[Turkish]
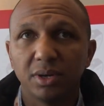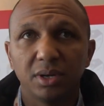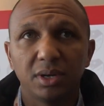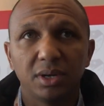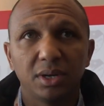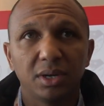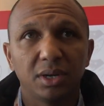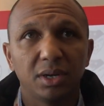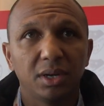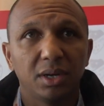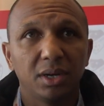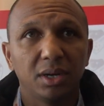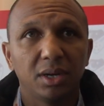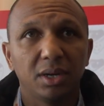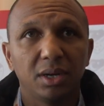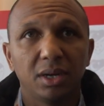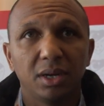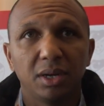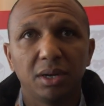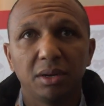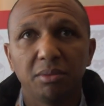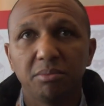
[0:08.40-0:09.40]

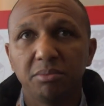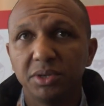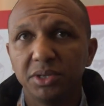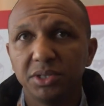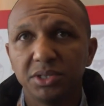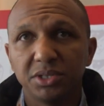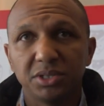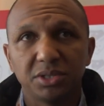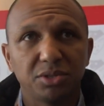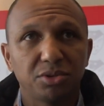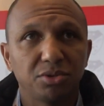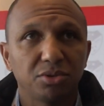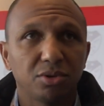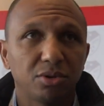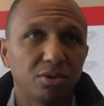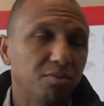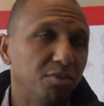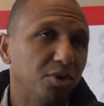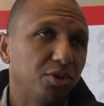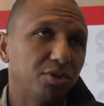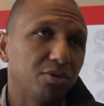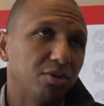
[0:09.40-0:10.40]
E, biz
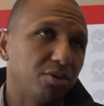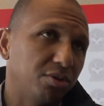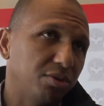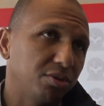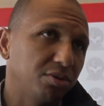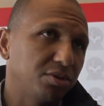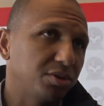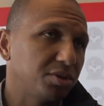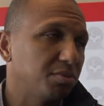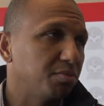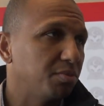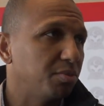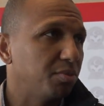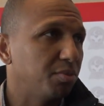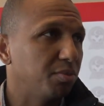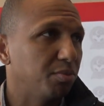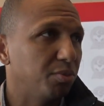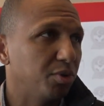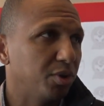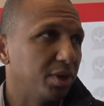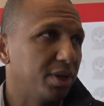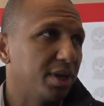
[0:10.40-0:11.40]
çok mutluyuz.
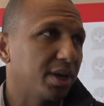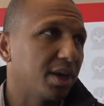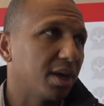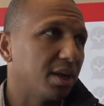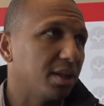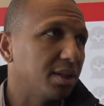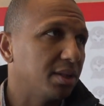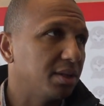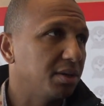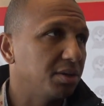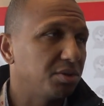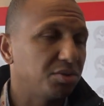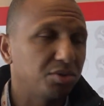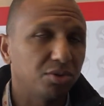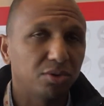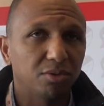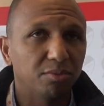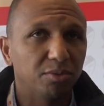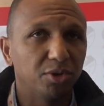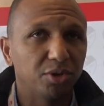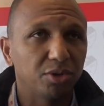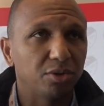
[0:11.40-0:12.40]
Burada geldi,
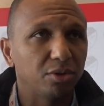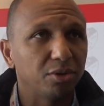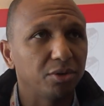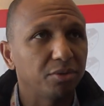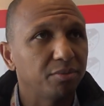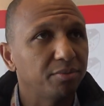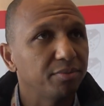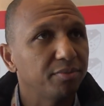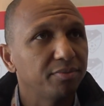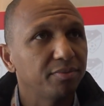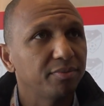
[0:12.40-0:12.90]
çok mutluyum.